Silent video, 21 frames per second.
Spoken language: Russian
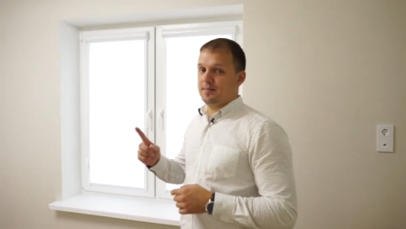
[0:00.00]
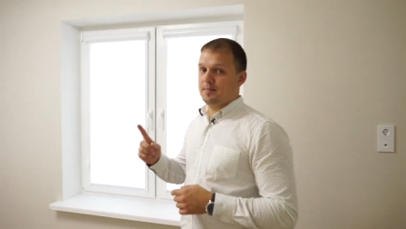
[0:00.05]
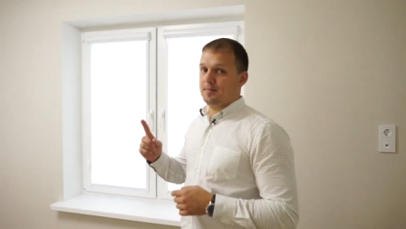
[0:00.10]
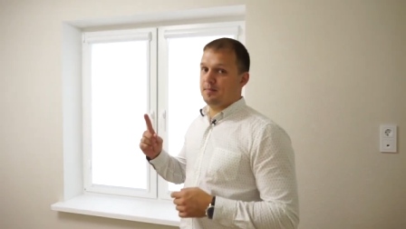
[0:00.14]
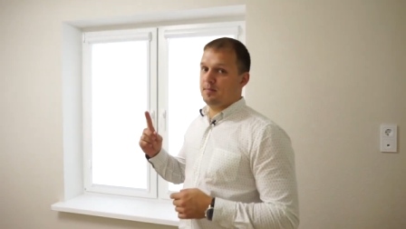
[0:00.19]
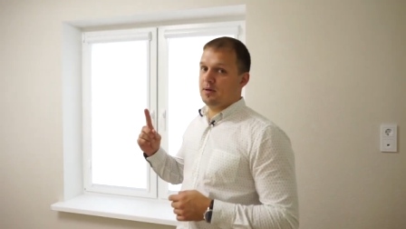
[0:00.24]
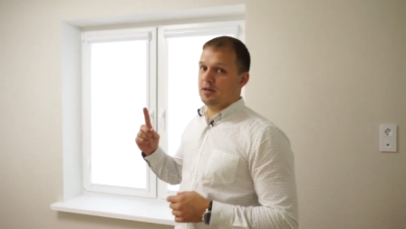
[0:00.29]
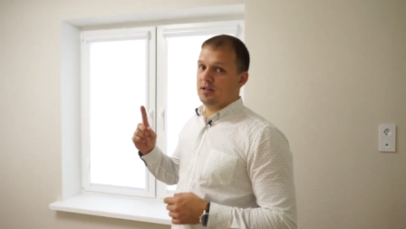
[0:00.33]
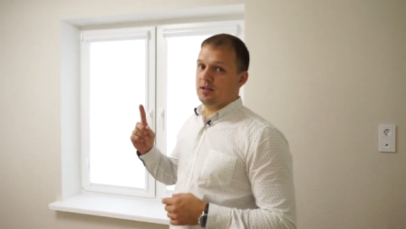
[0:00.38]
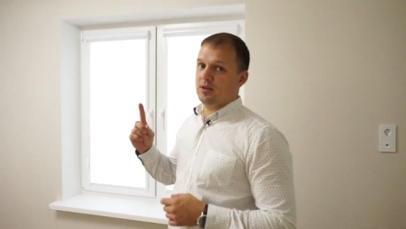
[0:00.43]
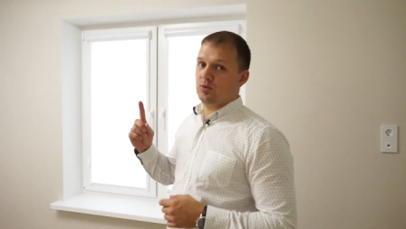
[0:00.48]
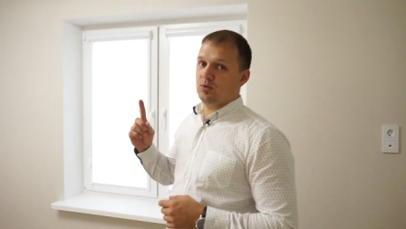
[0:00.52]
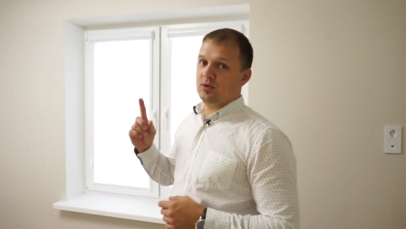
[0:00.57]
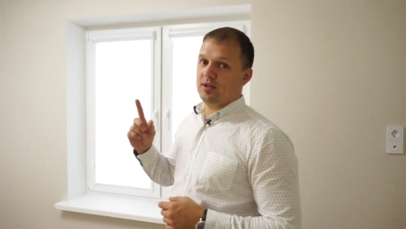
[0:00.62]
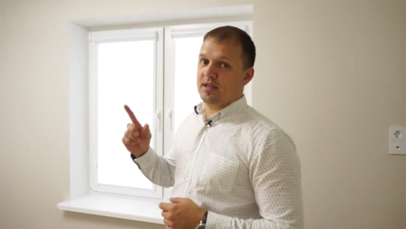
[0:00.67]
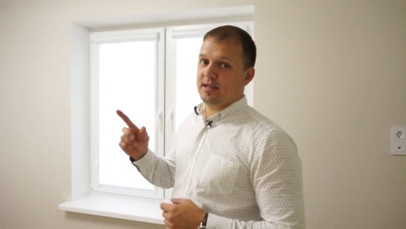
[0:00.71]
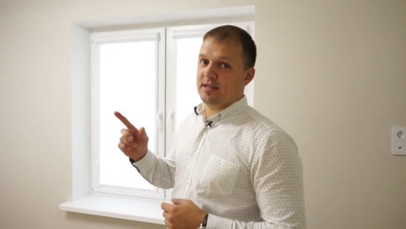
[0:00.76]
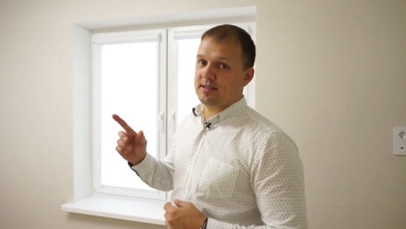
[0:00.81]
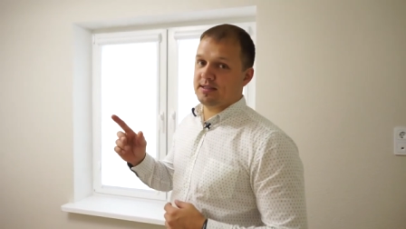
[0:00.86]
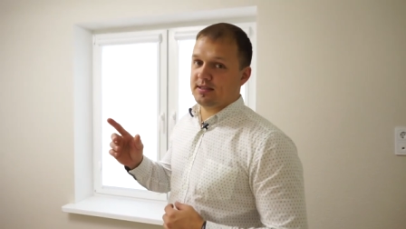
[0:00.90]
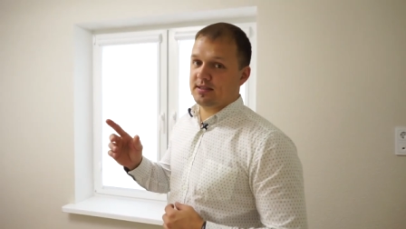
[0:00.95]
был у
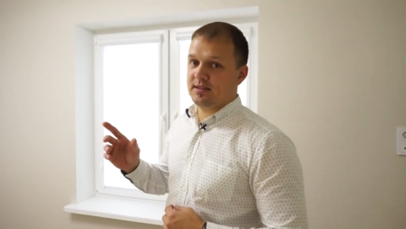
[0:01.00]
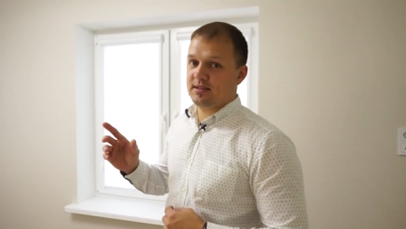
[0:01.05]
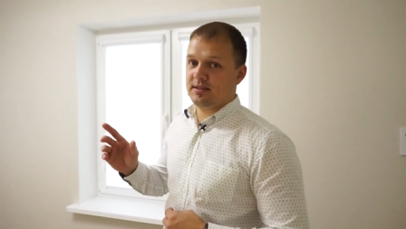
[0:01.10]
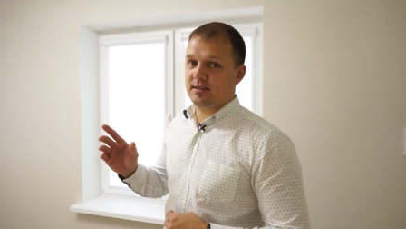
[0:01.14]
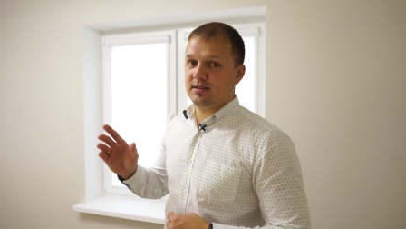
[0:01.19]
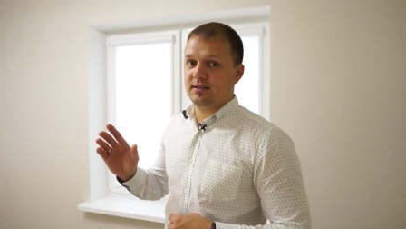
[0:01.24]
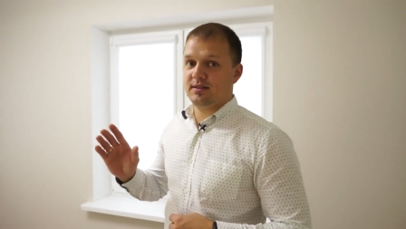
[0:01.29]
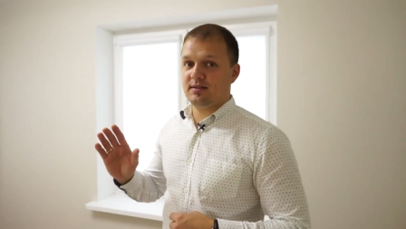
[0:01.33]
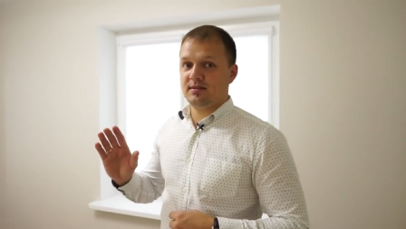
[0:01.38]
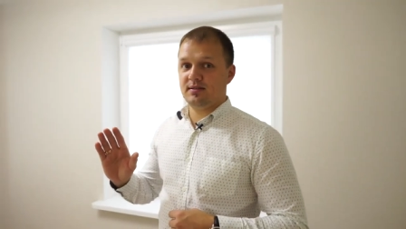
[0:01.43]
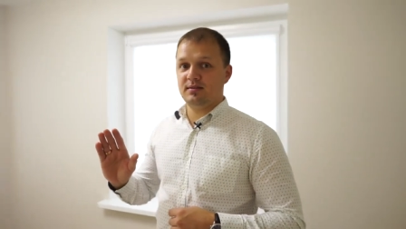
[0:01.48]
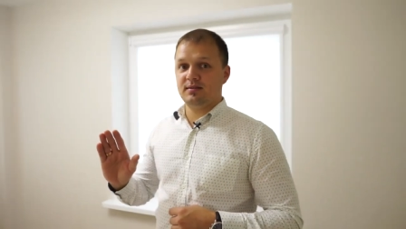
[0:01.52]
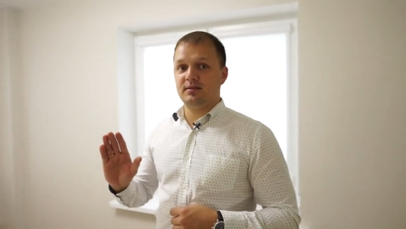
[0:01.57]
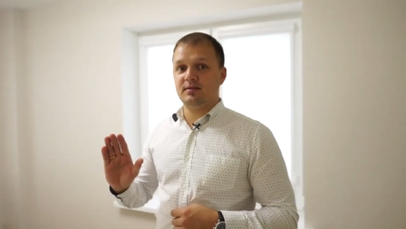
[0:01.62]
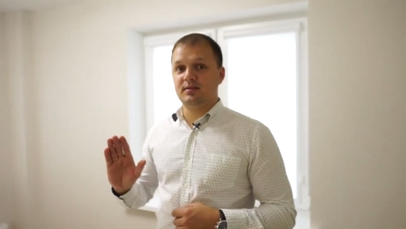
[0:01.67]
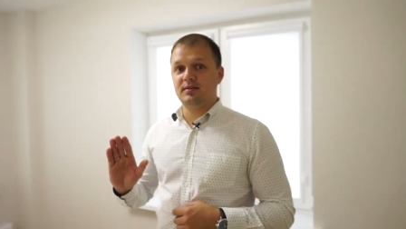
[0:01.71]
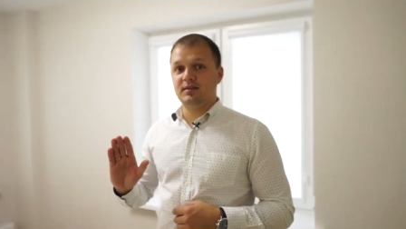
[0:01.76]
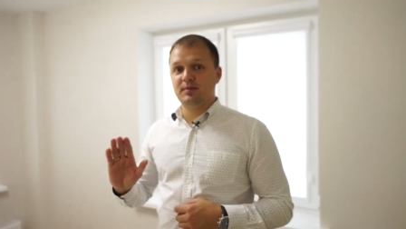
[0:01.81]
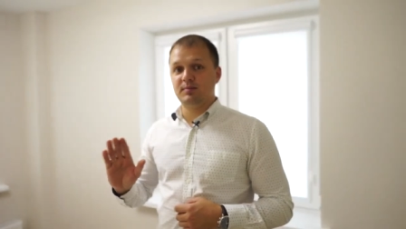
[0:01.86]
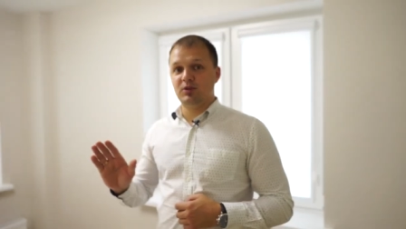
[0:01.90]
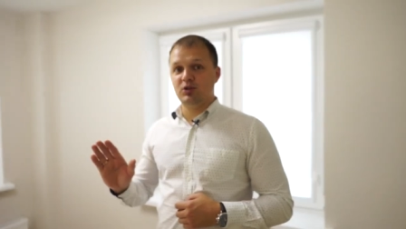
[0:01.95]
нас э,
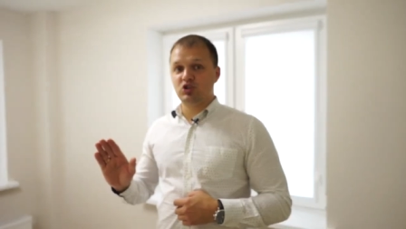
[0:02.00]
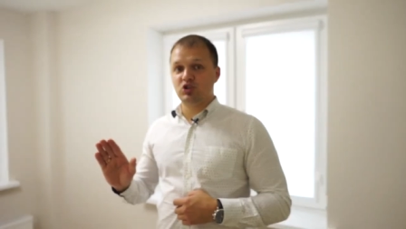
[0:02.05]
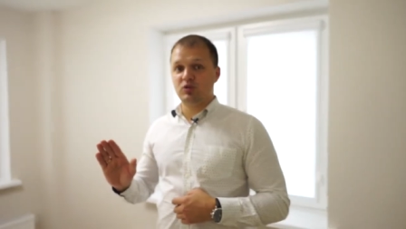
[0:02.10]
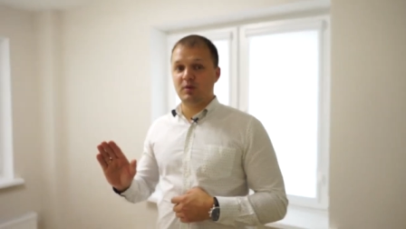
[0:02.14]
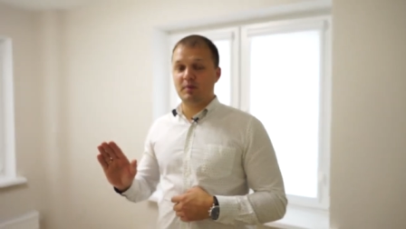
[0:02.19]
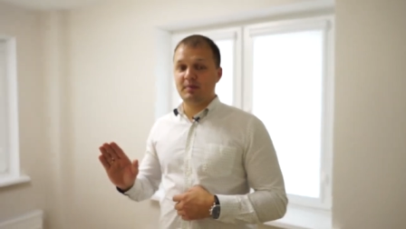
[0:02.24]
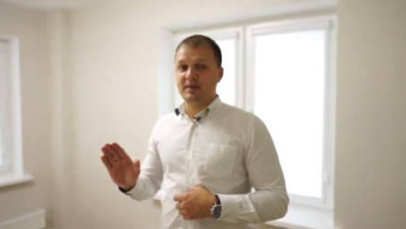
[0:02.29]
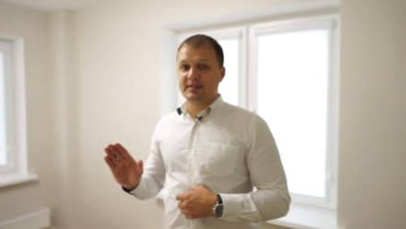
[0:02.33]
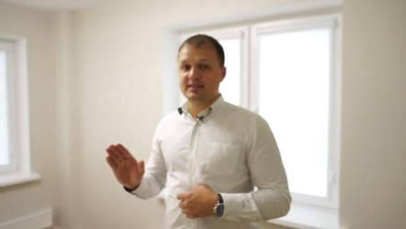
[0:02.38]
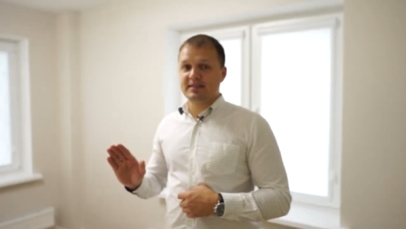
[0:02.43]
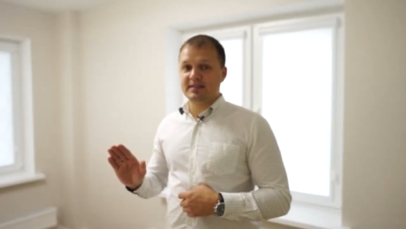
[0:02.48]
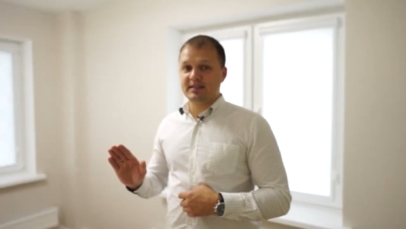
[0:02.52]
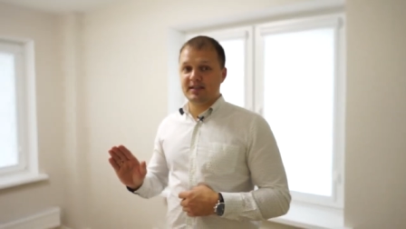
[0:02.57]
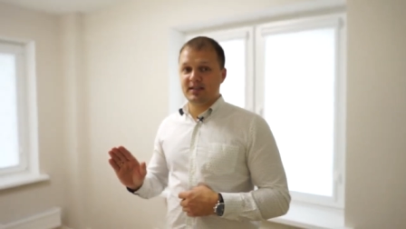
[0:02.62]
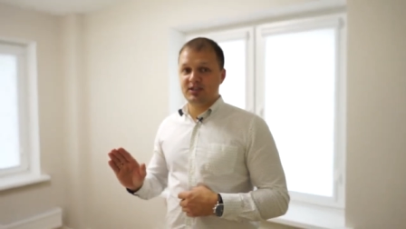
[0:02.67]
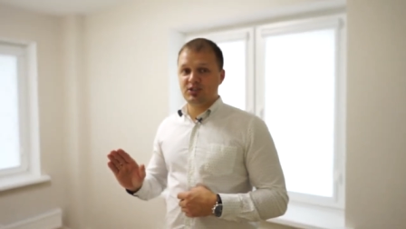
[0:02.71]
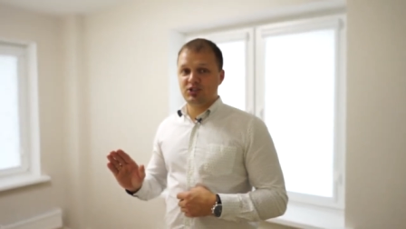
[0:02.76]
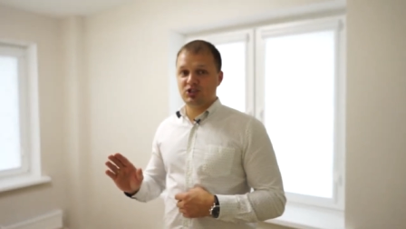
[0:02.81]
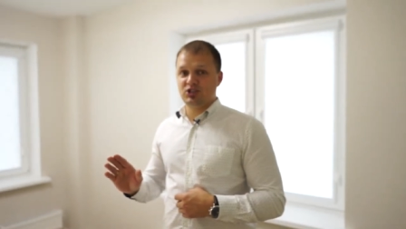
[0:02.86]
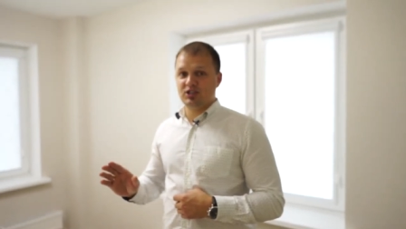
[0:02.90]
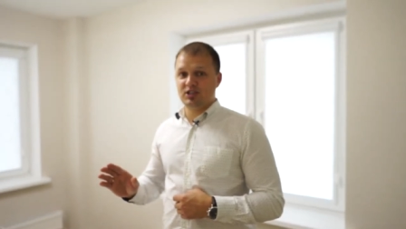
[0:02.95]
небольшой момент с
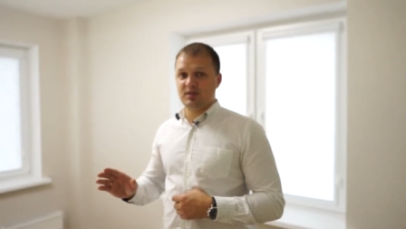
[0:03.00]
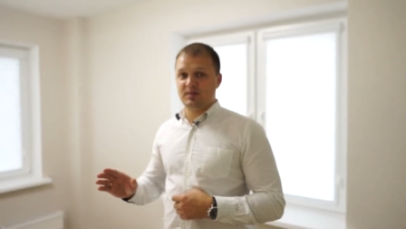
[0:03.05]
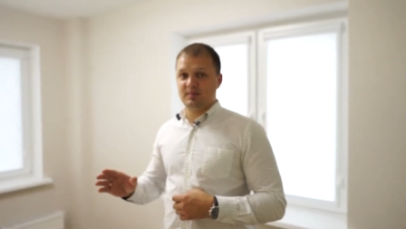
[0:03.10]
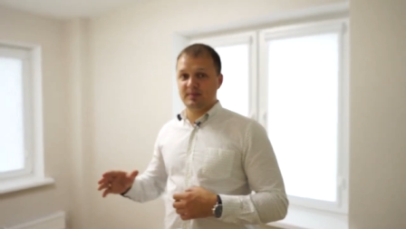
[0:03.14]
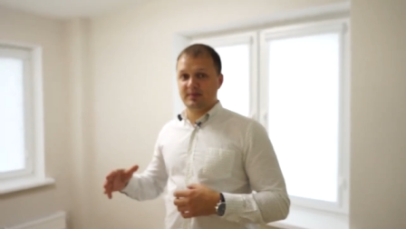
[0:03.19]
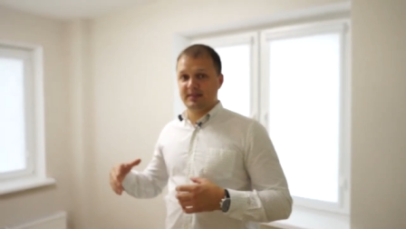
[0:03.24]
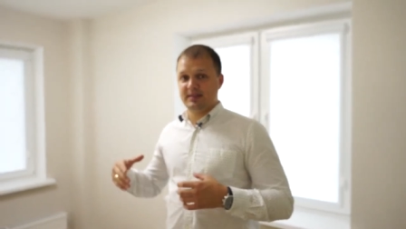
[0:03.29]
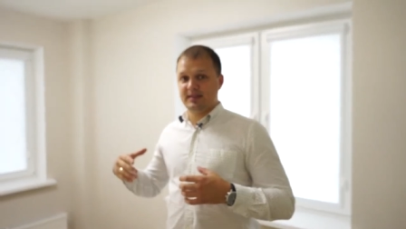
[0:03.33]
заказчиком,